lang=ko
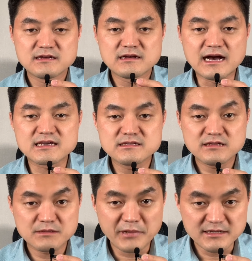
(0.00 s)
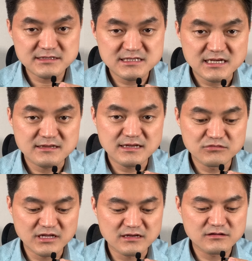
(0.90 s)
악인들이 판을 치기
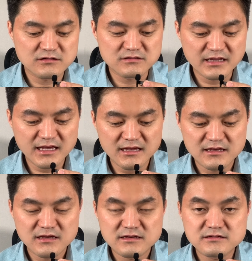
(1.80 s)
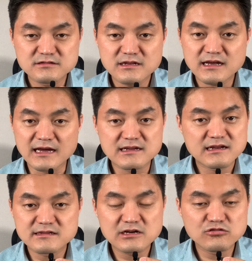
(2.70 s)
때문에. 그런데 그들이
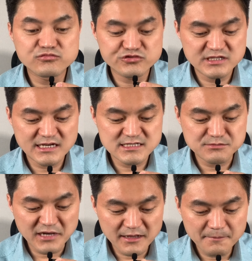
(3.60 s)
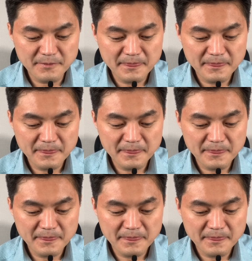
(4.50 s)
가난하다고 무시하지만